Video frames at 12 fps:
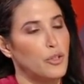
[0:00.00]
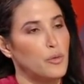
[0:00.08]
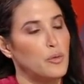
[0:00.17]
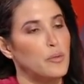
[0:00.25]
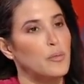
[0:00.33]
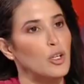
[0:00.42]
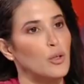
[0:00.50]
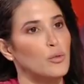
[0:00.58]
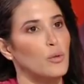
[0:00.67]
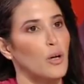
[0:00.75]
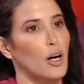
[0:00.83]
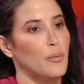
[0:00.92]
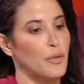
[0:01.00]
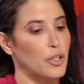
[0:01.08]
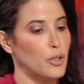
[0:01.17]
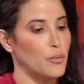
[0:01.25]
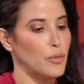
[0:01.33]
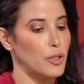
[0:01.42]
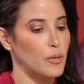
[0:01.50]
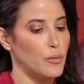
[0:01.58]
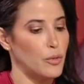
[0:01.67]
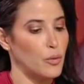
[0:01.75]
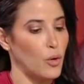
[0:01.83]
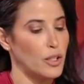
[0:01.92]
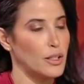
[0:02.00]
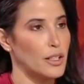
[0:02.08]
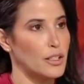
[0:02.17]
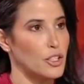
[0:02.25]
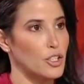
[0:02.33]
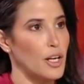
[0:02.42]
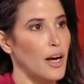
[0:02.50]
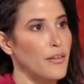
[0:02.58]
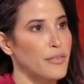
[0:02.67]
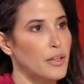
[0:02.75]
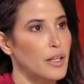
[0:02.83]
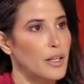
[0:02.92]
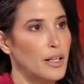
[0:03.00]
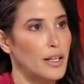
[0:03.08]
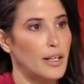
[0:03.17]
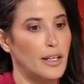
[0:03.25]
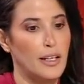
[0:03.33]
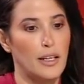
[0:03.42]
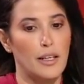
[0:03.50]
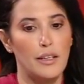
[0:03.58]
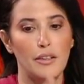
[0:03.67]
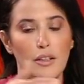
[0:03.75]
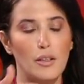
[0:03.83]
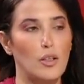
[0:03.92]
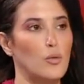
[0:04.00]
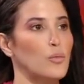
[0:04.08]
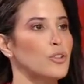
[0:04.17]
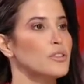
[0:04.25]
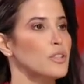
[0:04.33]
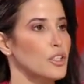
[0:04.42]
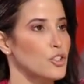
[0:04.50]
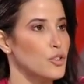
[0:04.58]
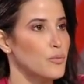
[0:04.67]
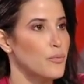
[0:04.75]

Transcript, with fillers: 800 مليون دولار من من من وقت الاكتشاف الين المنتج